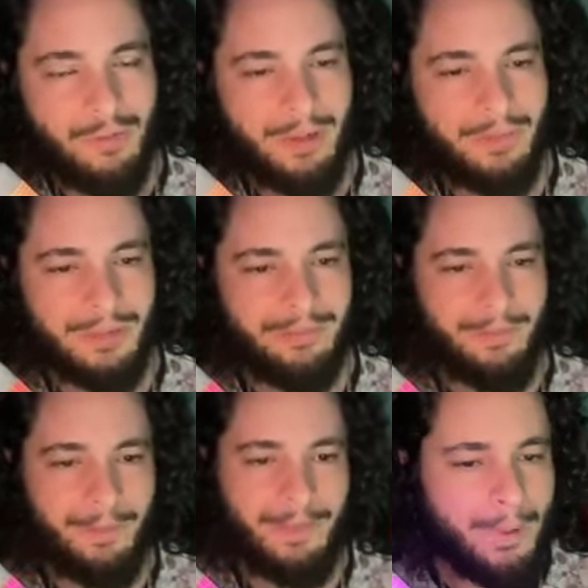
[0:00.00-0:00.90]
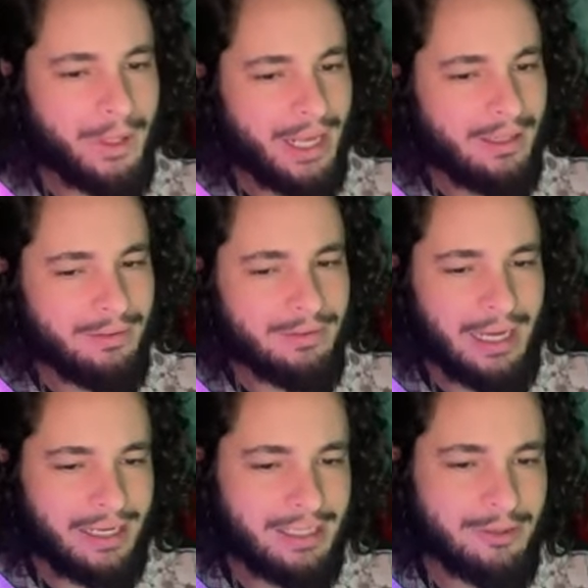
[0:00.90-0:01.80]
para mim. Porém,
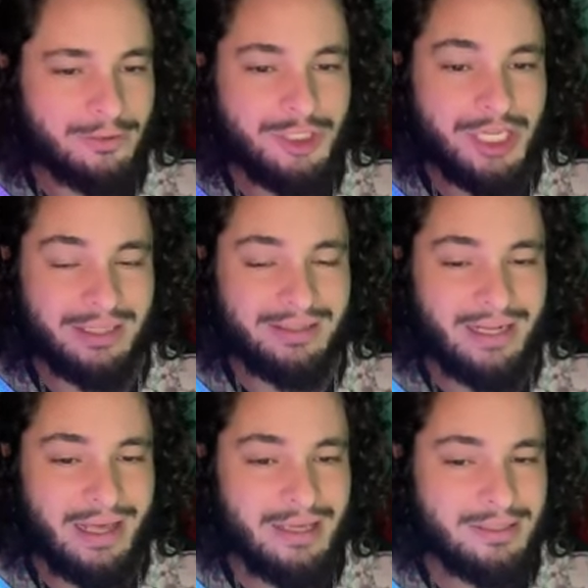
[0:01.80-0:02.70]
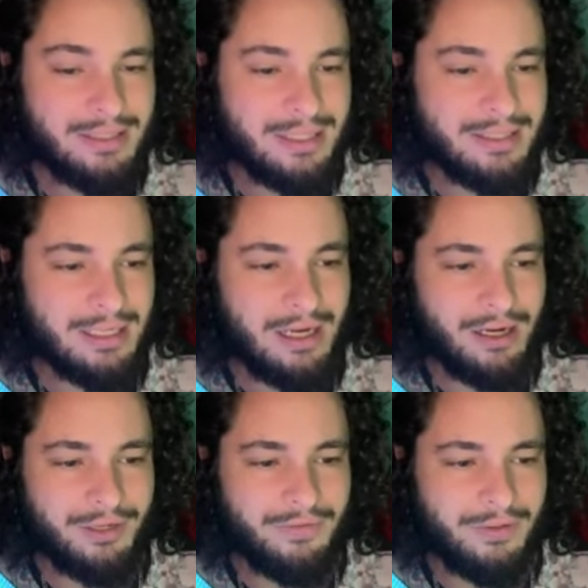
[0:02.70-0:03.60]
aqui no dia 3 desse
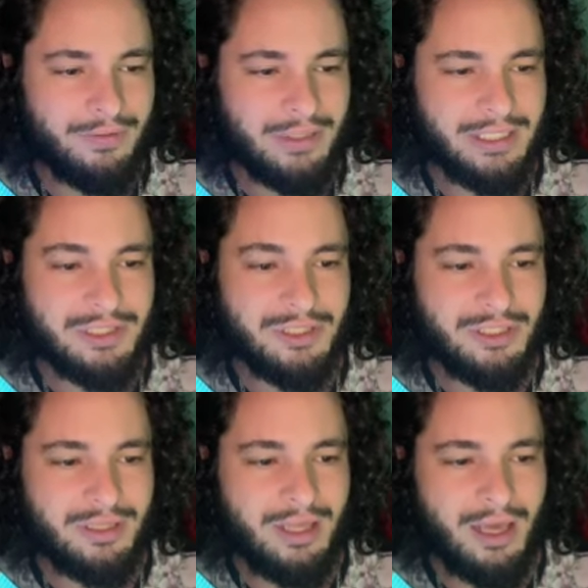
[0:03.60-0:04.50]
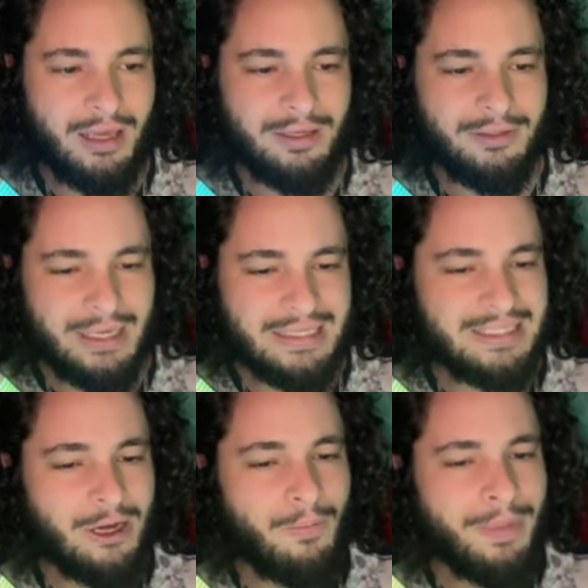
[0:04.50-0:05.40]
Carnival, a gente tem
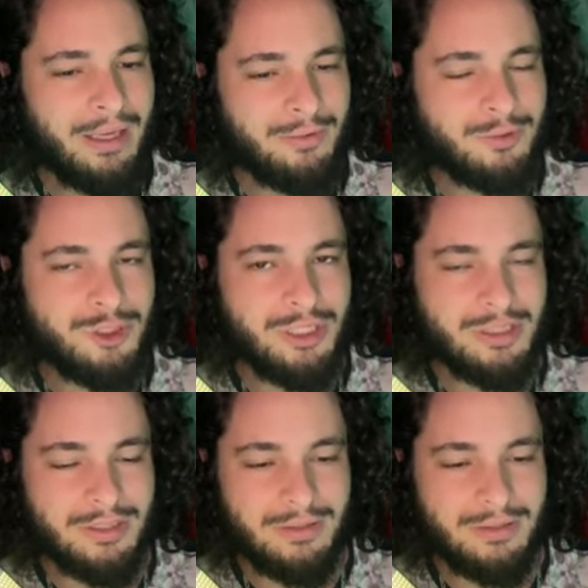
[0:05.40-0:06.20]
esse aumento de,